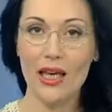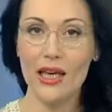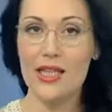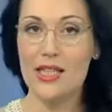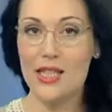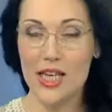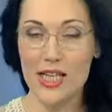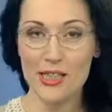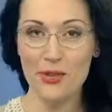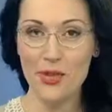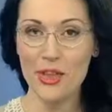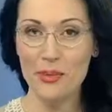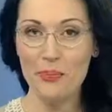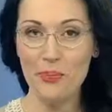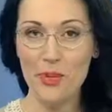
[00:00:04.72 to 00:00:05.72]

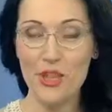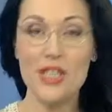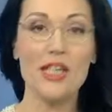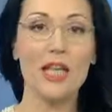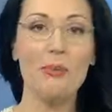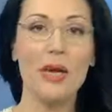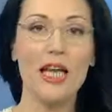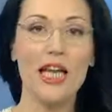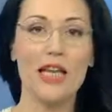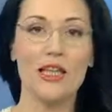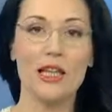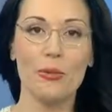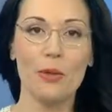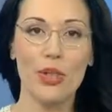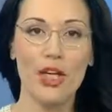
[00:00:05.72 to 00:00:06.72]
Здравствуйте. 55 лет
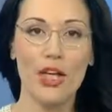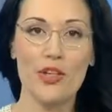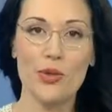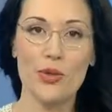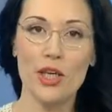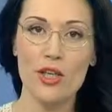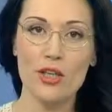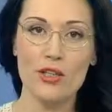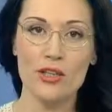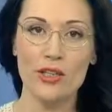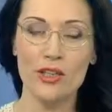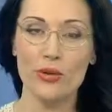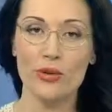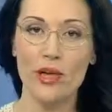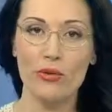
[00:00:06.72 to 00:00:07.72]
отмечает
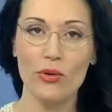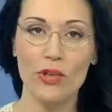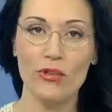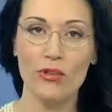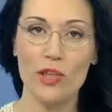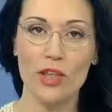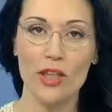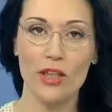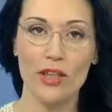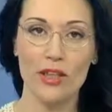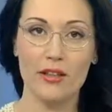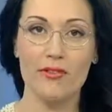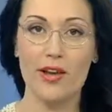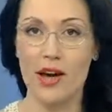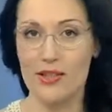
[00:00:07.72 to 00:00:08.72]
студенческое трудовое
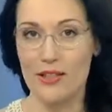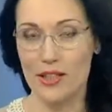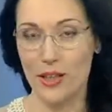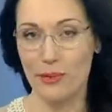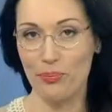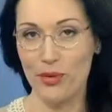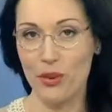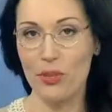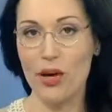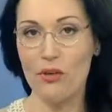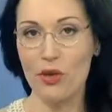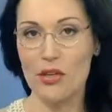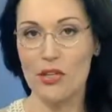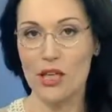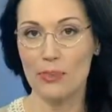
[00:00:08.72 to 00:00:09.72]
движение в России.
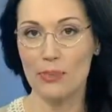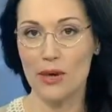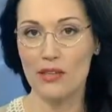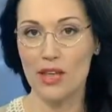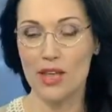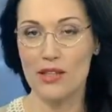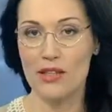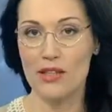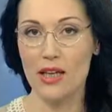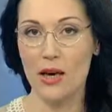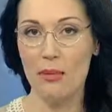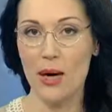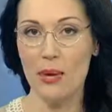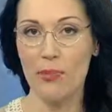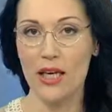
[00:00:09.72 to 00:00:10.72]
Добровольцы отправлялись на
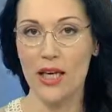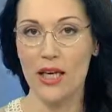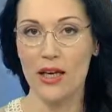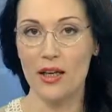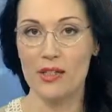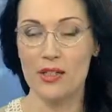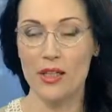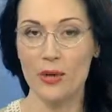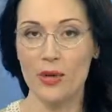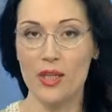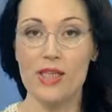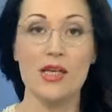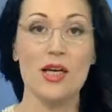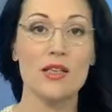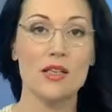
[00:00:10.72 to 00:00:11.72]
БАМ, покоряли целину
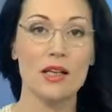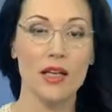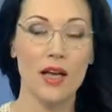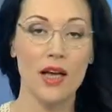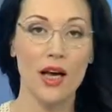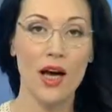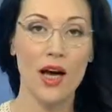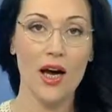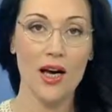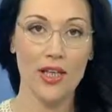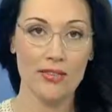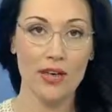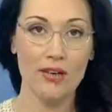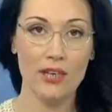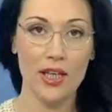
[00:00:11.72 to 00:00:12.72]
Казахстана,
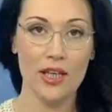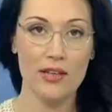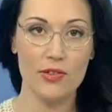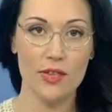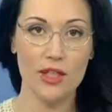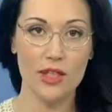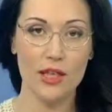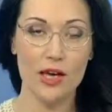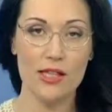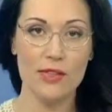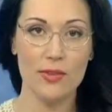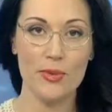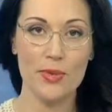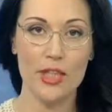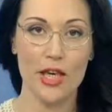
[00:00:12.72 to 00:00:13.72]
осваивали нефтяные и
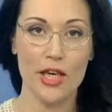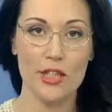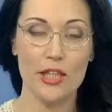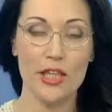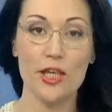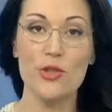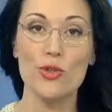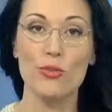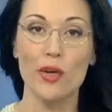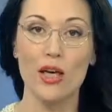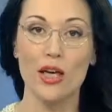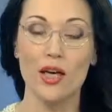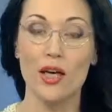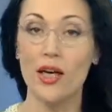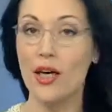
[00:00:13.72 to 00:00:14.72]
газовые месторождения
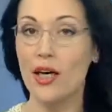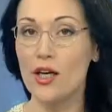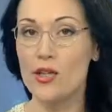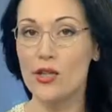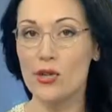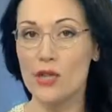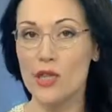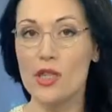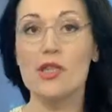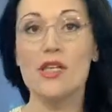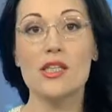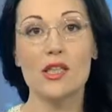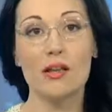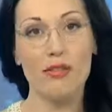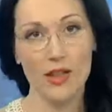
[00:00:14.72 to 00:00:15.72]
Тюмени. Что же
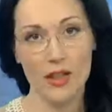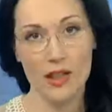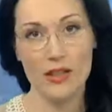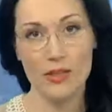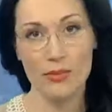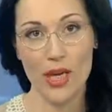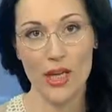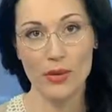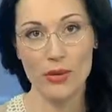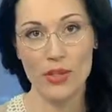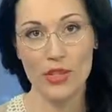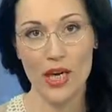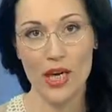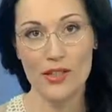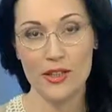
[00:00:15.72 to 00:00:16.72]
заставляло эти
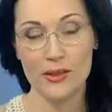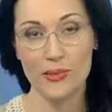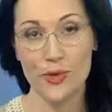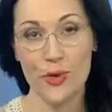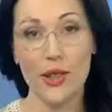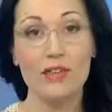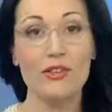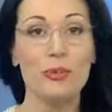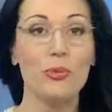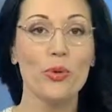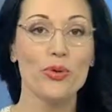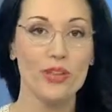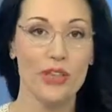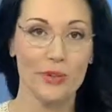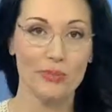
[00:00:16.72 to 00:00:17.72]
молодежь на эти трудовые
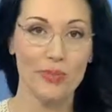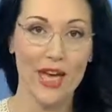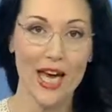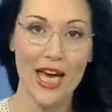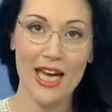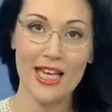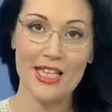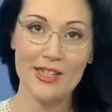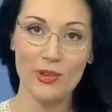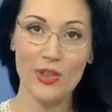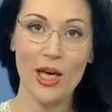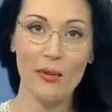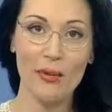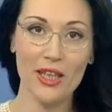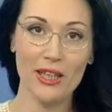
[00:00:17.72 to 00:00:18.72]
подвиги?
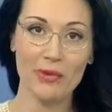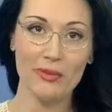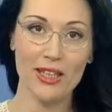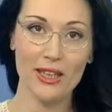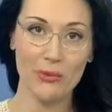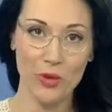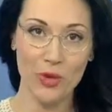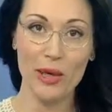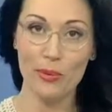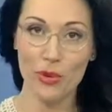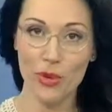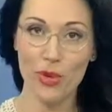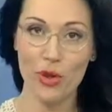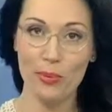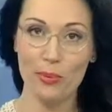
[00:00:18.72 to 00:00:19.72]
Сегодня об этом и многом
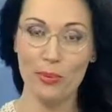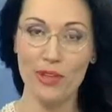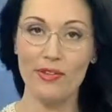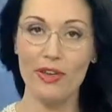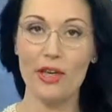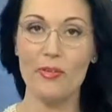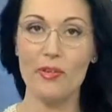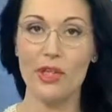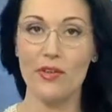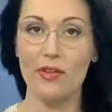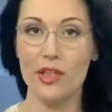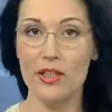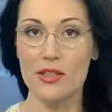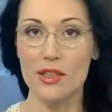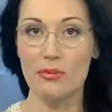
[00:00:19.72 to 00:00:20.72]
другом мы поговорим с
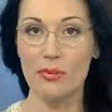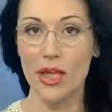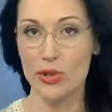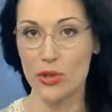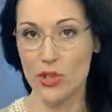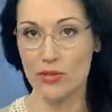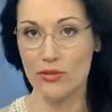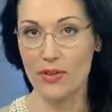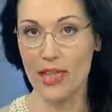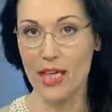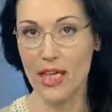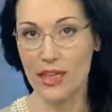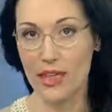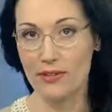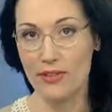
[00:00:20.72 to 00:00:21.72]
руководителем молодежного
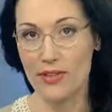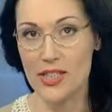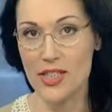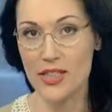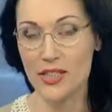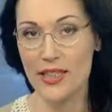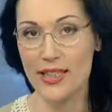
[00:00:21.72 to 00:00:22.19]
кадрового центра